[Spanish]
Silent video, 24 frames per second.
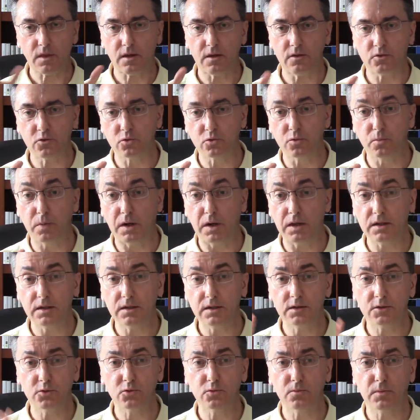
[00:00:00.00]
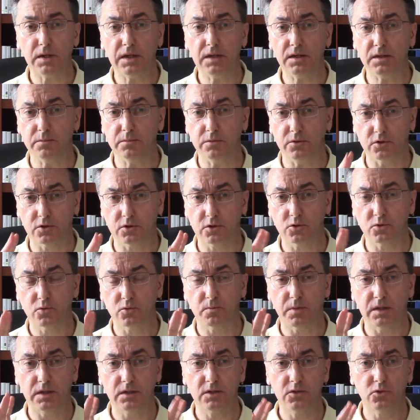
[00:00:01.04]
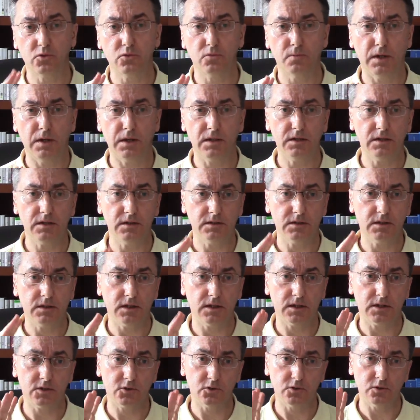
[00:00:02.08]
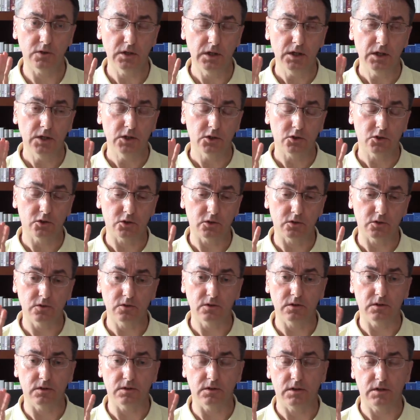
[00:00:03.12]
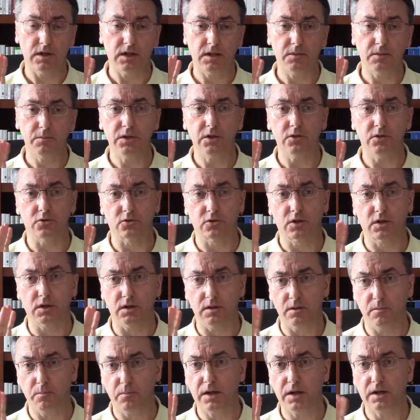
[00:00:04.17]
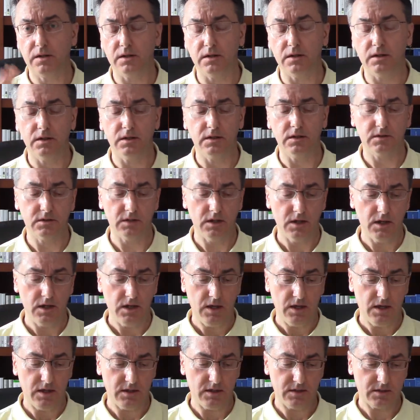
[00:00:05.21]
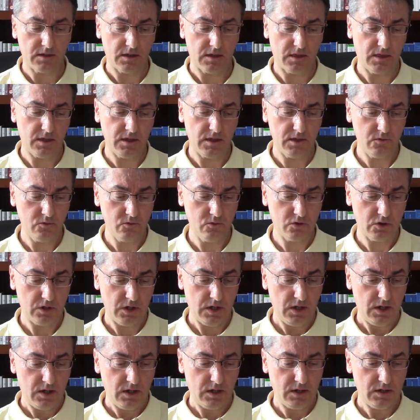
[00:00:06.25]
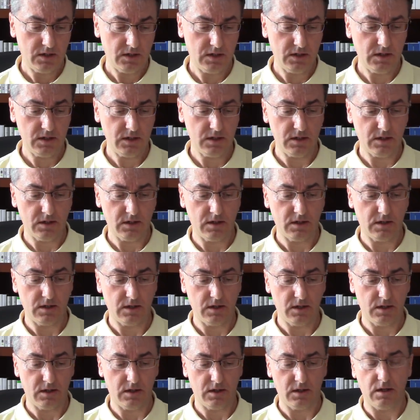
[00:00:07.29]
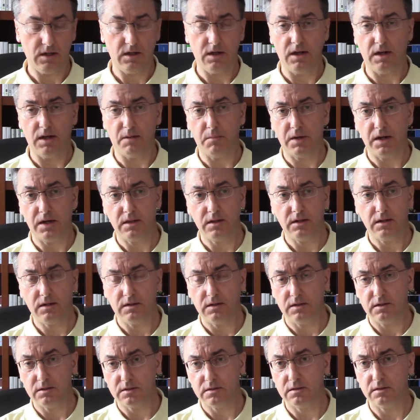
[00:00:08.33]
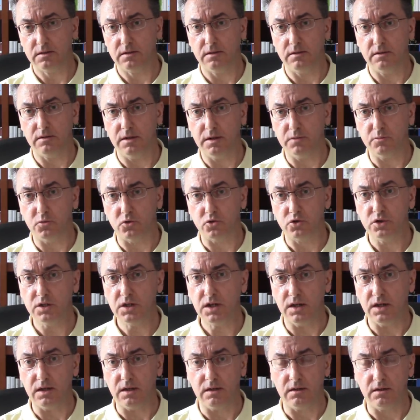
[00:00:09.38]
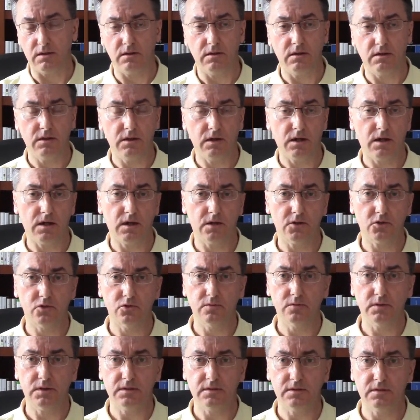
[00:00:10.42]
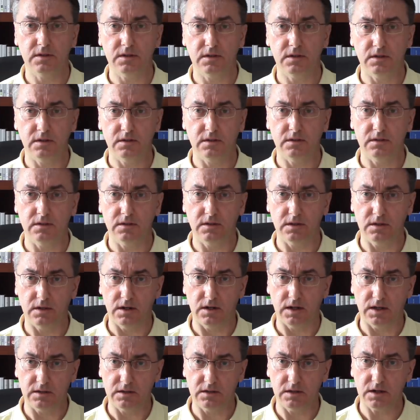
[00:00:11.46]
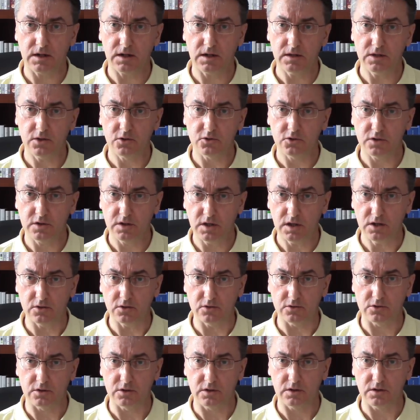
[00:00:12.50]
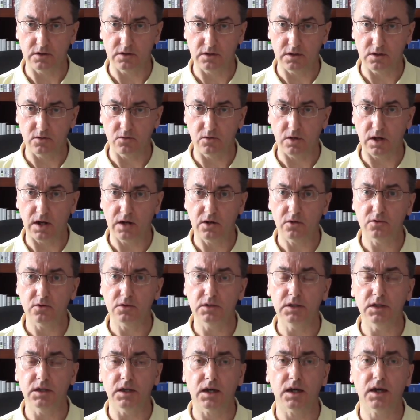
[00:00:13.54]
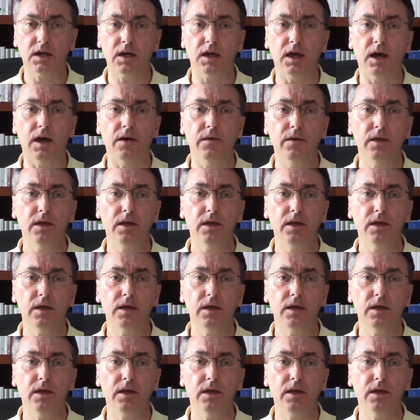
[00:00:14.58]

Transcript: su padre y de su madre, pero es que su padre y su madre en este caso son eh, nada menos que el padre es, es Zeus, y eh, la madre es eh, Nemosine, eh, hija a su vez de, la tierra y de los cielos, de, Urano y de Gea.